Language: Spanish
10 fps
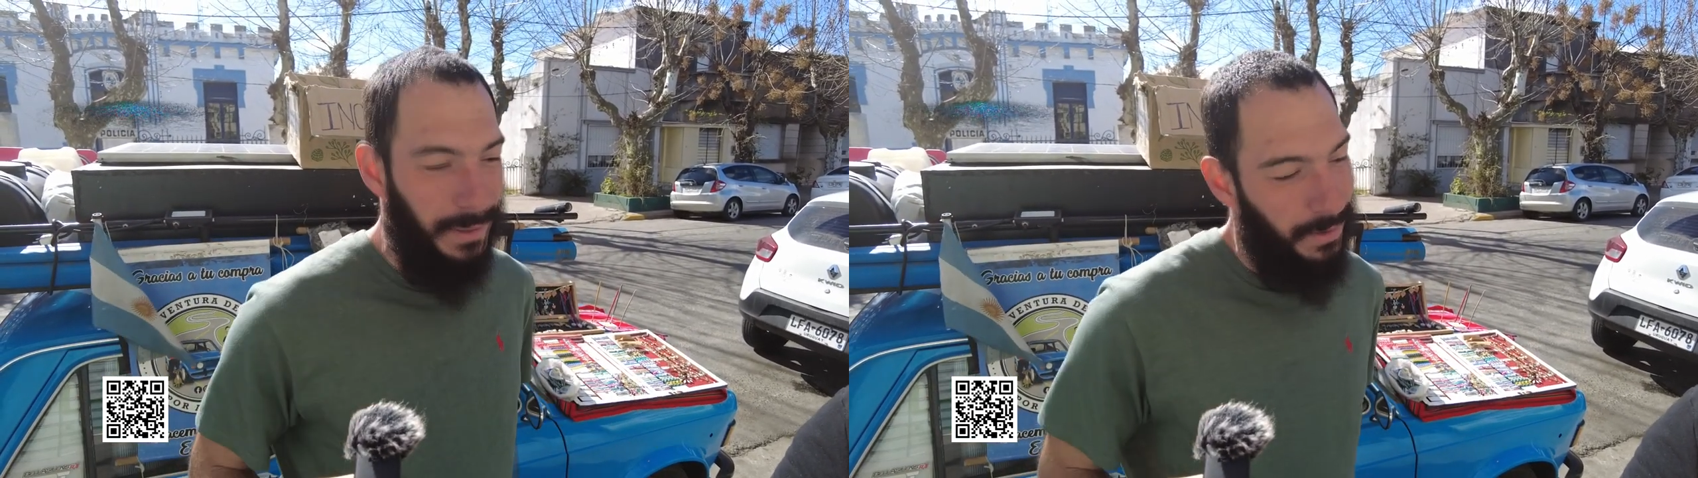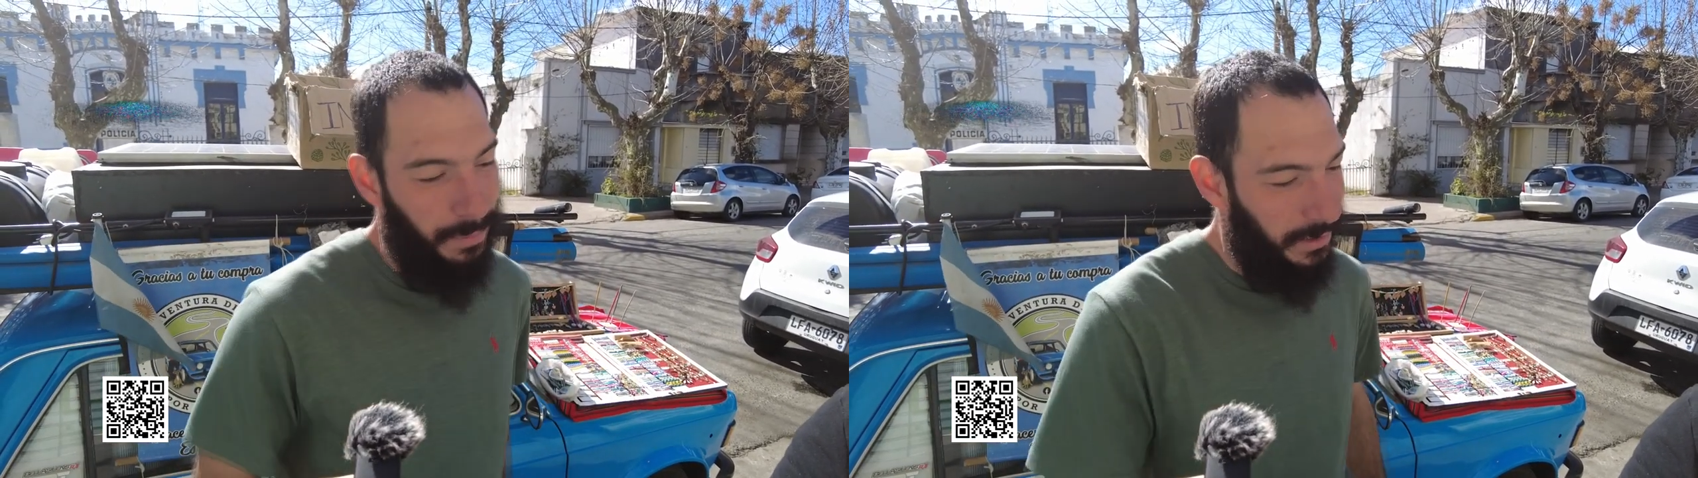
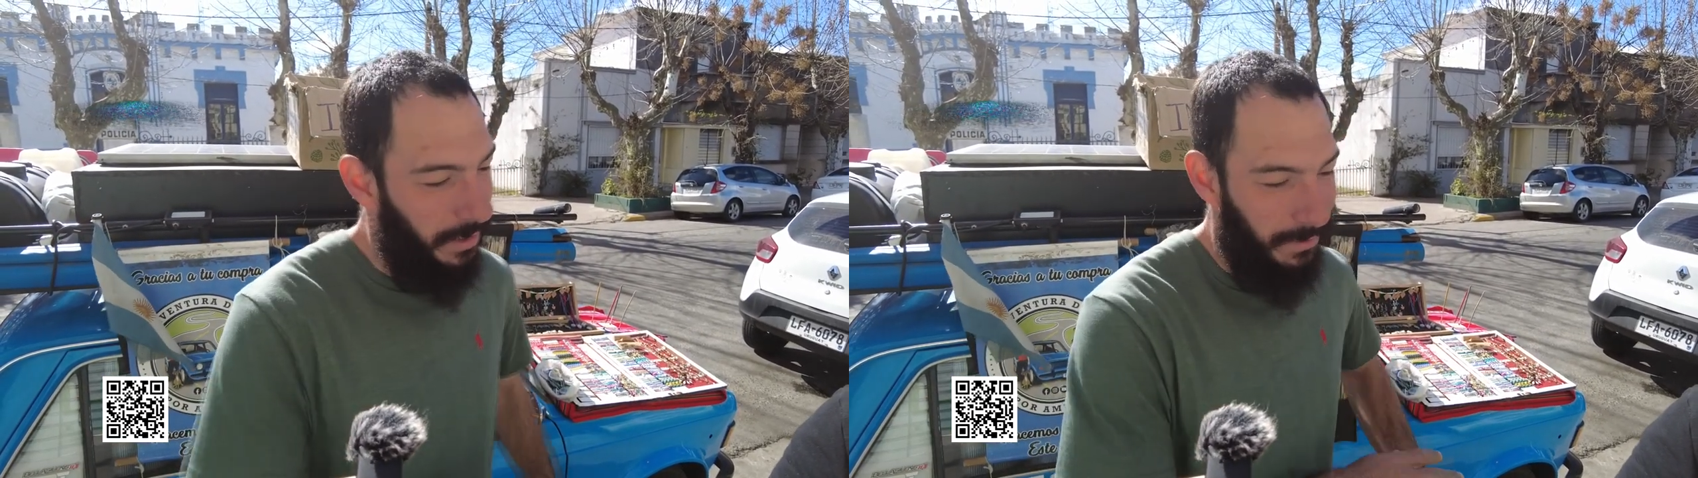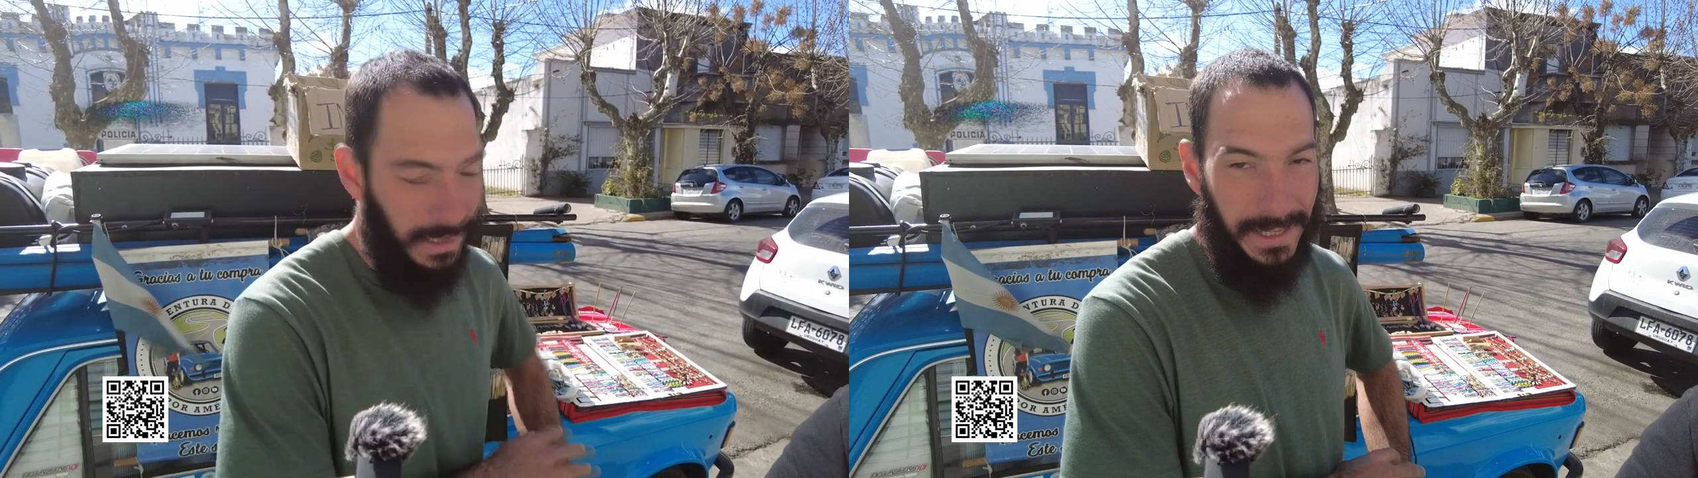pero después
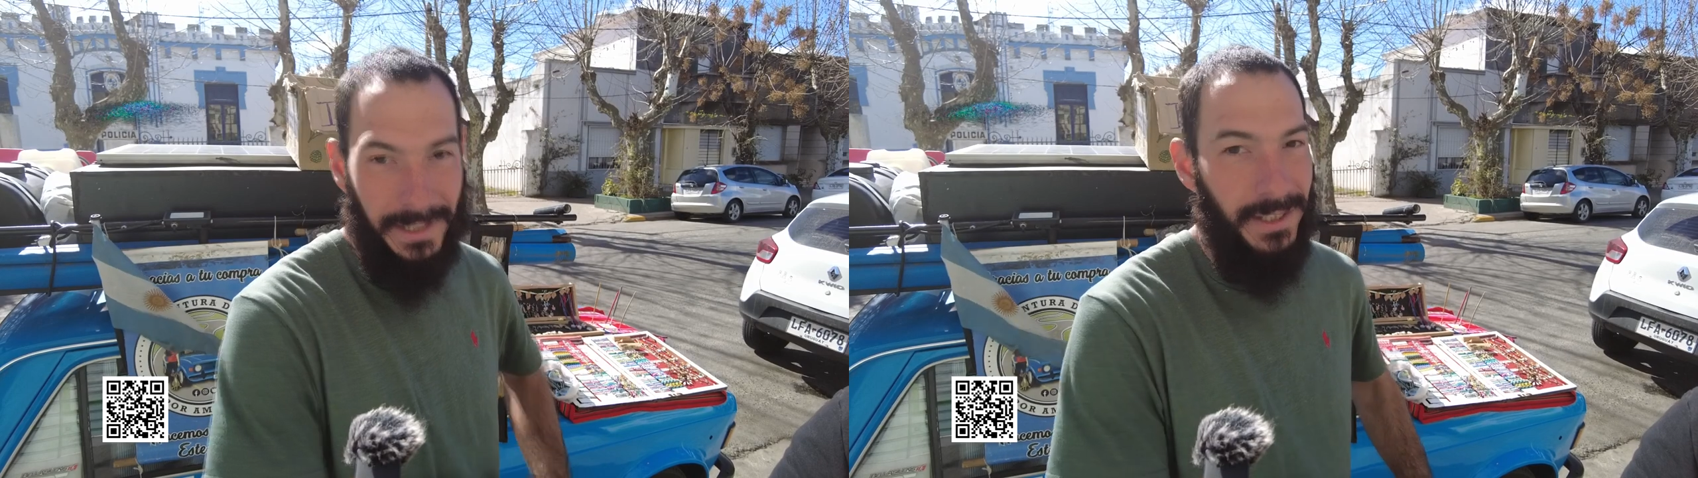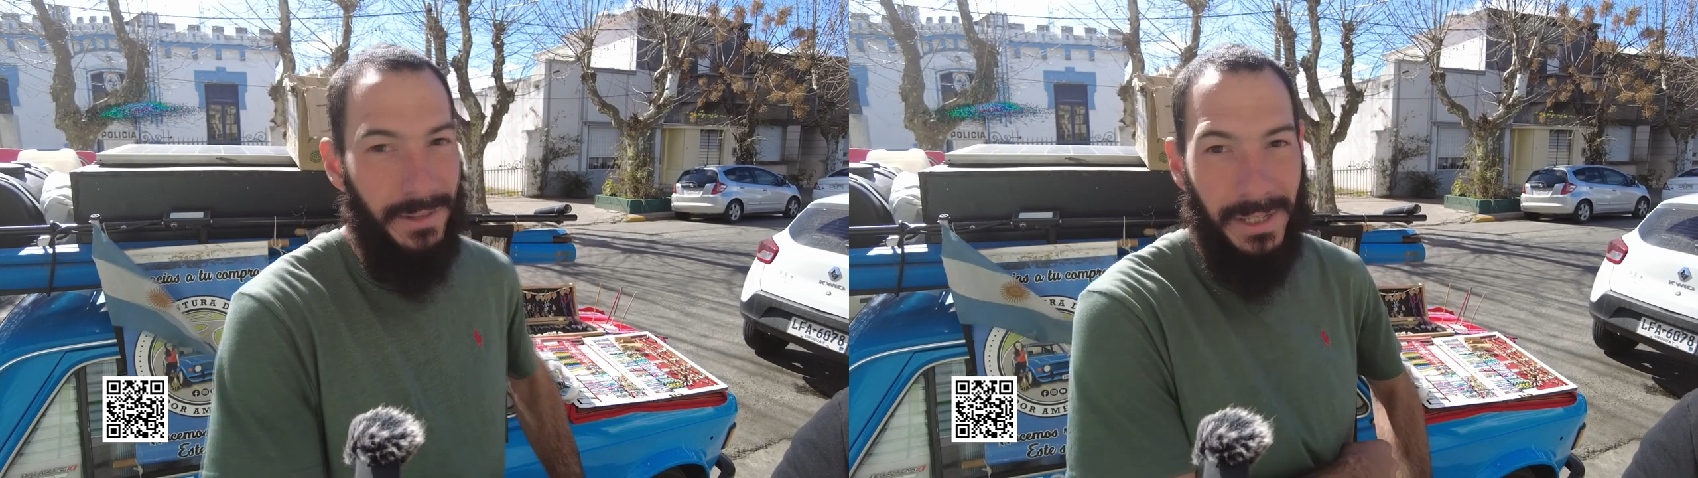ya bajás
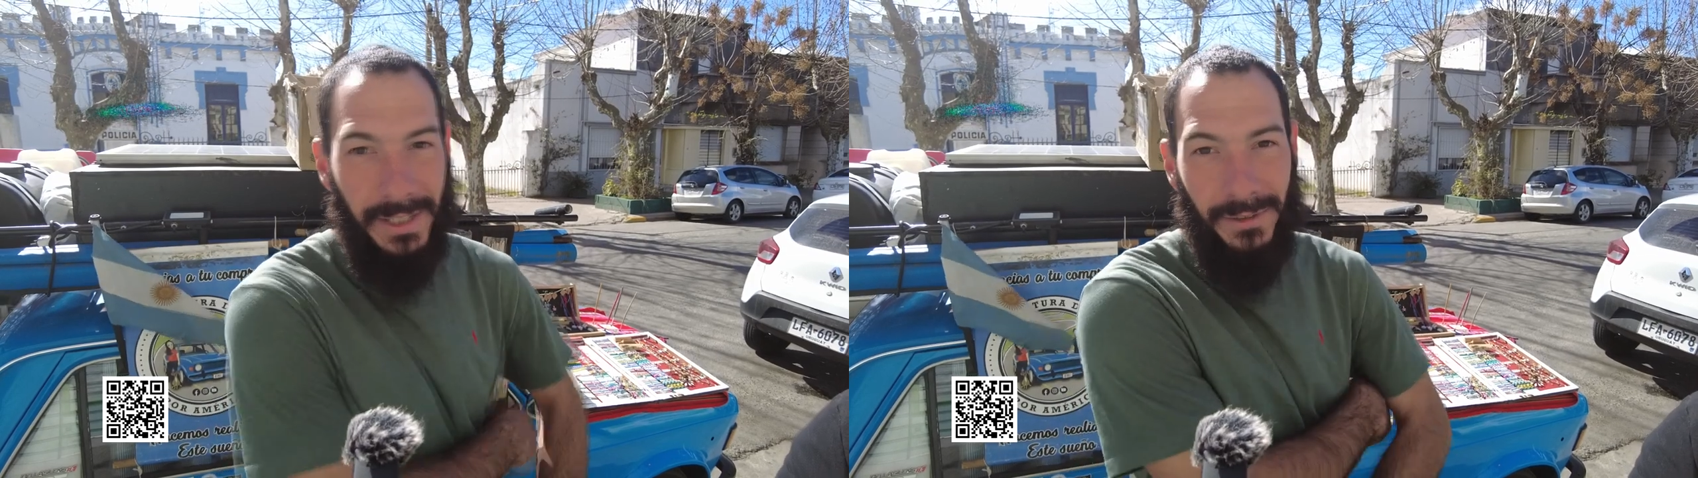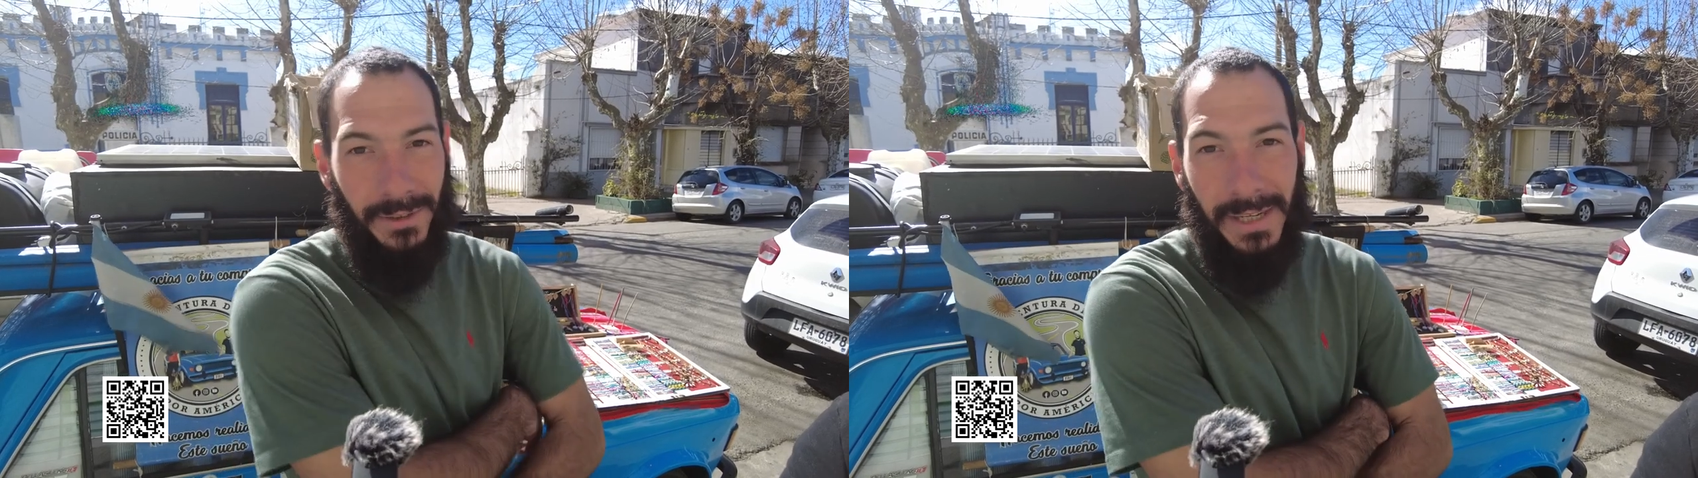
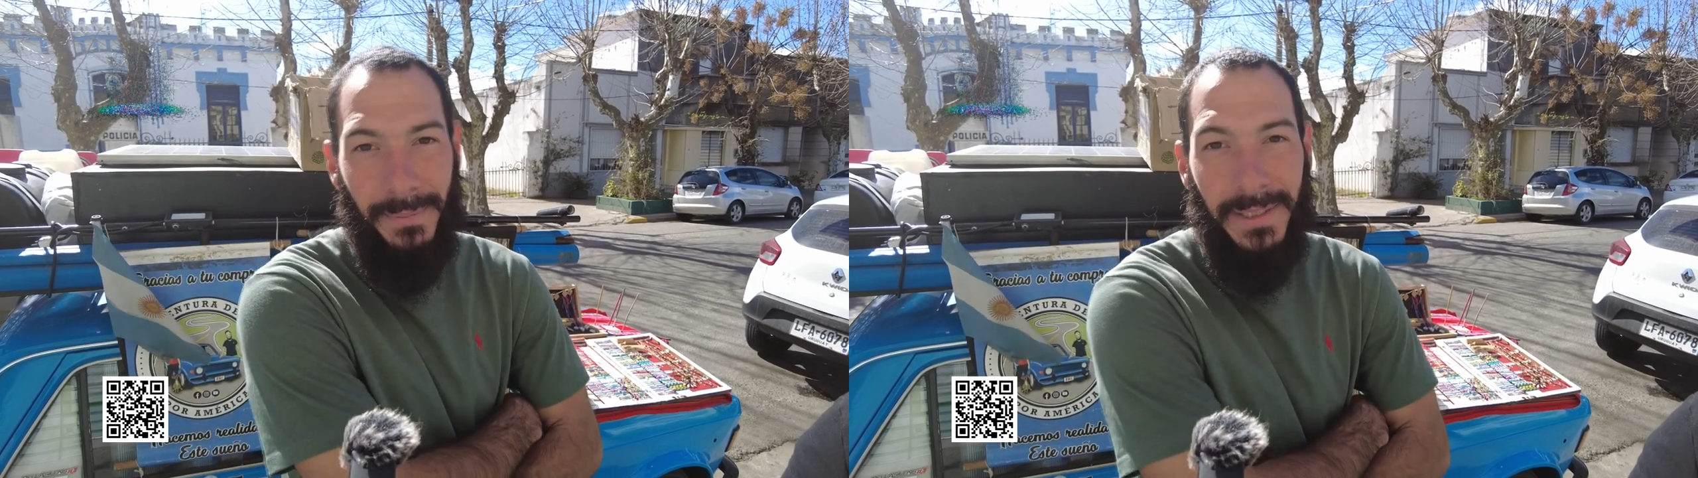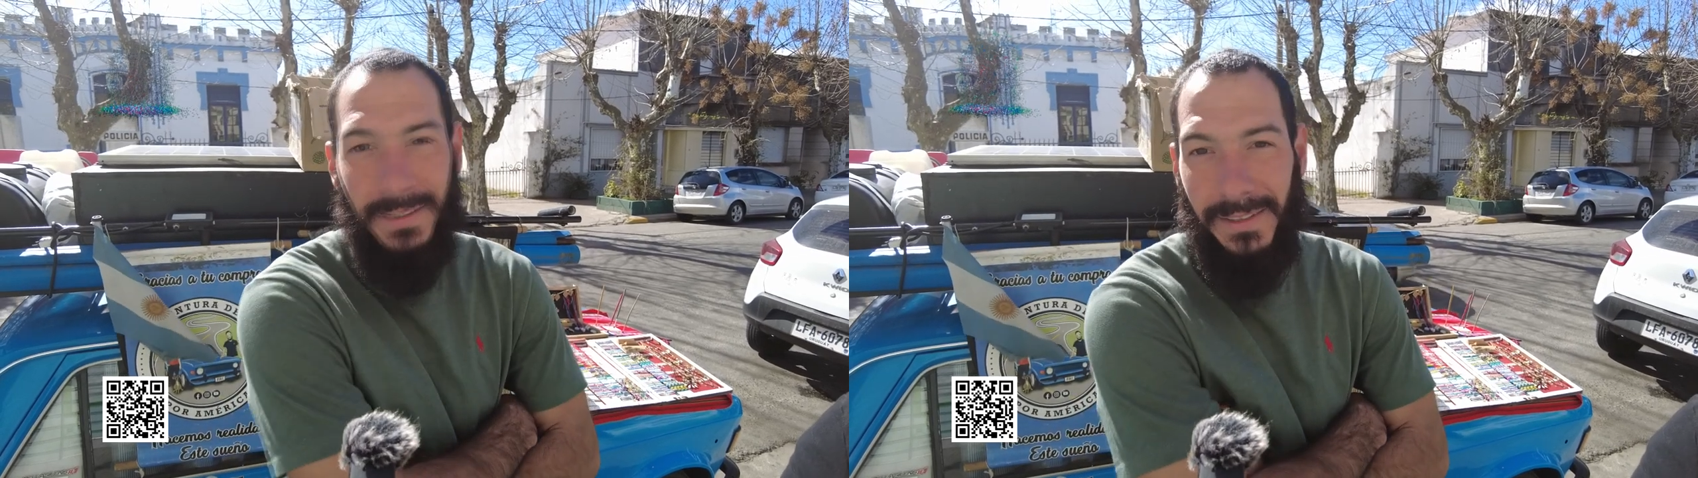decibeles
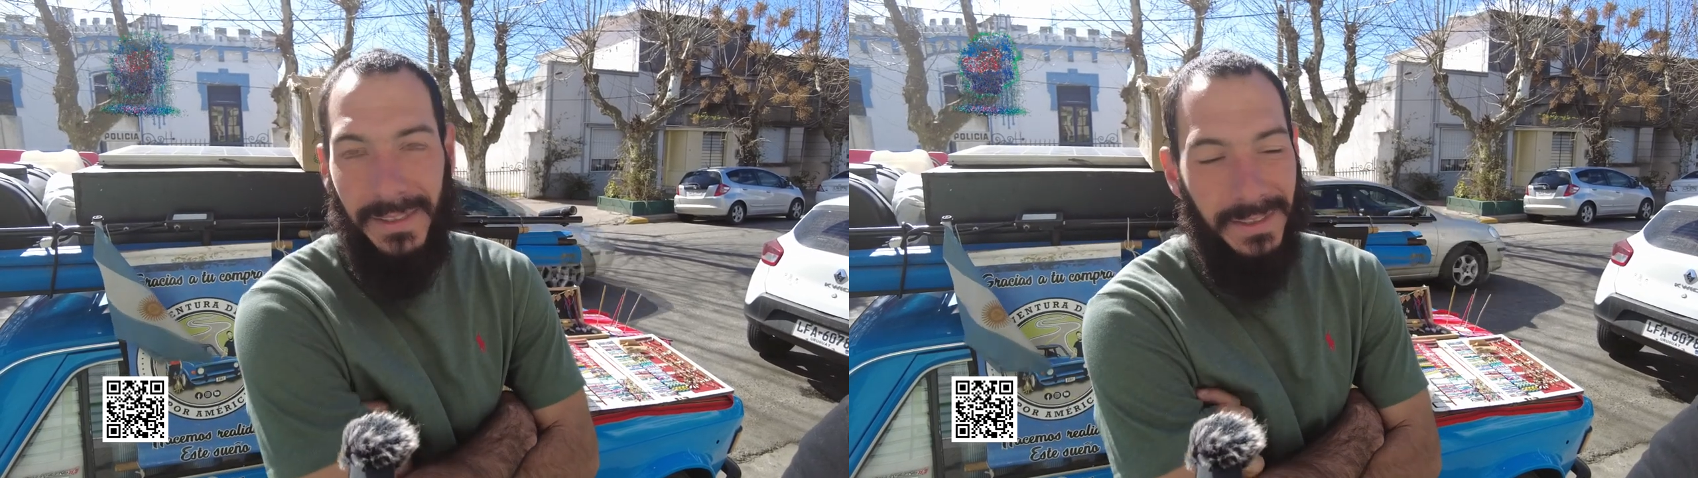totalmente.